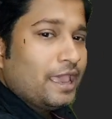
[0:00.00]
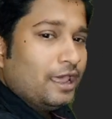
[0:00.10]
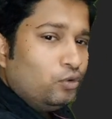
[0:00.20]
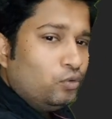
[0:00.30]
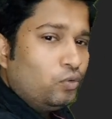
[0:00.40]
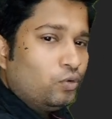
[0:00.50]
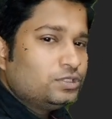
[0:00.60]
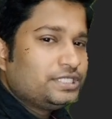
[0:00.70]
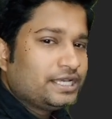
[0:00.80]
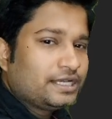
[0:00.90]
वैल्यू
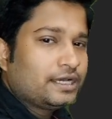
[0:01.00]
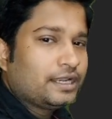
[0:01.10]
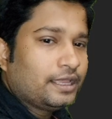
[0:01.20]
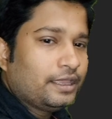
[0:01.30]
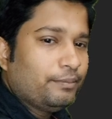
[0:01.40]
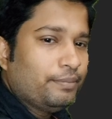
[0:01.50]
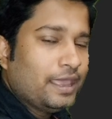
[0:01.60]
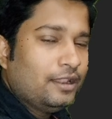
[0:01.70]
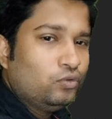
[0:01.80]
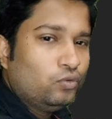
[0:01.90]
ओ चेक कर रहा है
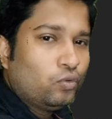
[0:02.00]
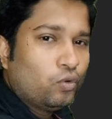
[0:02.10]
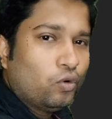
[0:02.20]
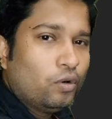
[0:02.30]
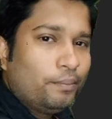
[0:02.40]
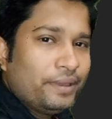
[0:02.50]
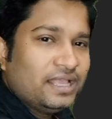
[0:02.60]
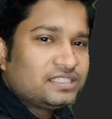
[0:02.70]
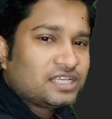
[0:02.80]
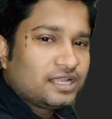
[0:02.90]
वैल्यू ओ
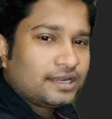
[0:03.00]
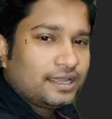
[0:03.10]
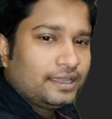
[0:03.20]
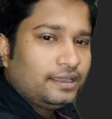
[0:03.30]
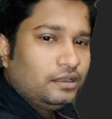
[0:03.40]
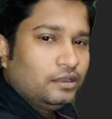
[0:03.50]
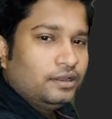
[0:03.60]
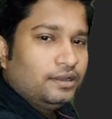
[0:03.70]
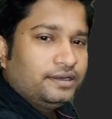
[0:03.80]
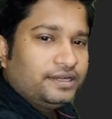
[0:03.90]
मैच कर रहा है
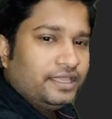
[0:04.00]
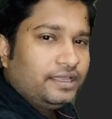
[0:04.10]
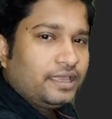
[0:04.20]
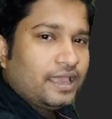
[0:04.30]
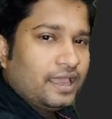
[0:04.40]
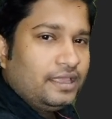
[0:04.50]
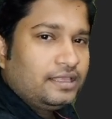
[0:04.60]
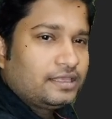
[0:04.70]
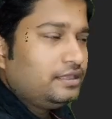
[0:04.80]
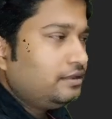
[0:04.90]
ठीक है
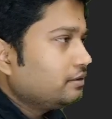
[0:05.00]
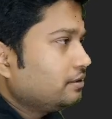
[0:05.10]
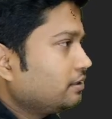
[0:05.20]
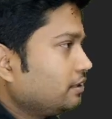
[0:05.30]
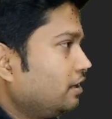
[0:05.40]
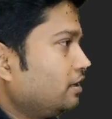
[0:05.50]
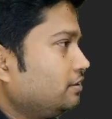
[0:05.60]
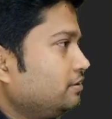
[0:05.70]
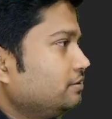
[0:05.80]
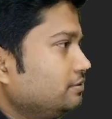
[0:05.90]
कि
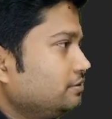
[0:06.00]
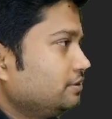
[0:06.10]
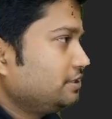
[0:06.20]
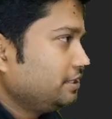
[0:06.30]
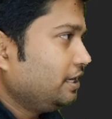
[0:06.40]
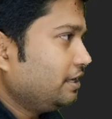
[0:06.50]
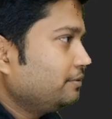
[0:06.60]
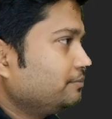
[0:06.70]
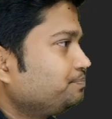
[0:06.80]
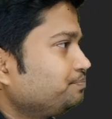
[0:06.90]
गलत ठीक है
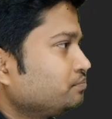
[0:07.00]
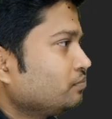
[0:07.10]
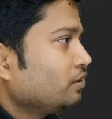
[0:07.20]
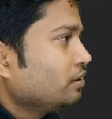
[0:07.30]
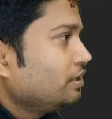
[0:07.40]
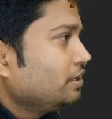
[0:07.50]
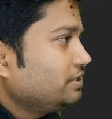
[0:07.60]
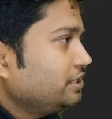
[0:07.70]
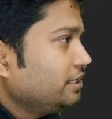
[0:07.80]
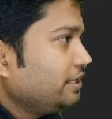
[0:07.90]

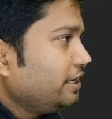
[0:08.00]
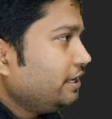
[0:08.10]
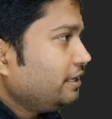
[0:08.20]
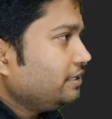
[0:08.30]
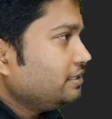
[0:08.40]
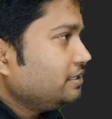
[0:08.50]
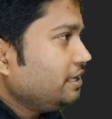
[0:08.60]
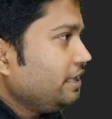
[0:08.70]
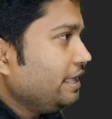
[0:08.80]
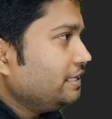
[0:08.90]
इसीलिए
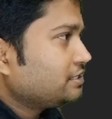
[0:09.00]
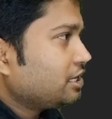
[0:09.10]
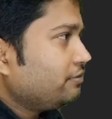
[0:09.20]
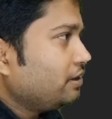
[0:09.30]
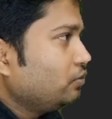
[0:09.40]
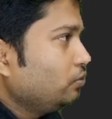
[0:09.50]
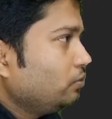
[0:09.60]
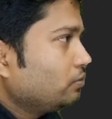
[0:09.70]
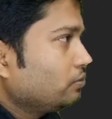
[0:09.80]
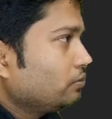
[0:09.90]
एज का वैल्यू